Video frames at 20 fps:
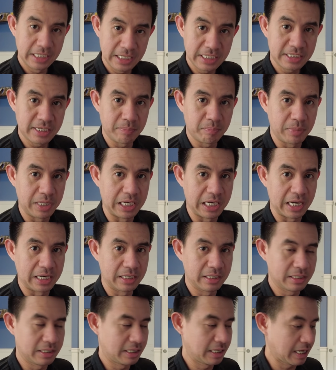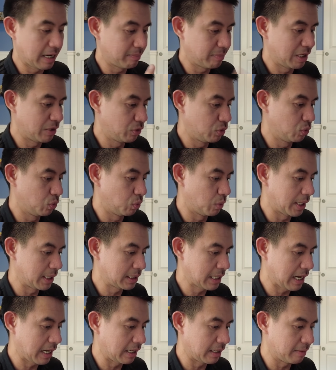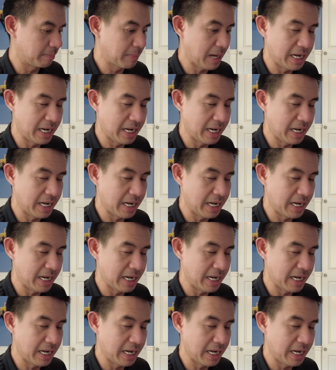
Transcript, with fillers: ยี่สิบเหรียญ น, นะครับแล้วดูว่าทาง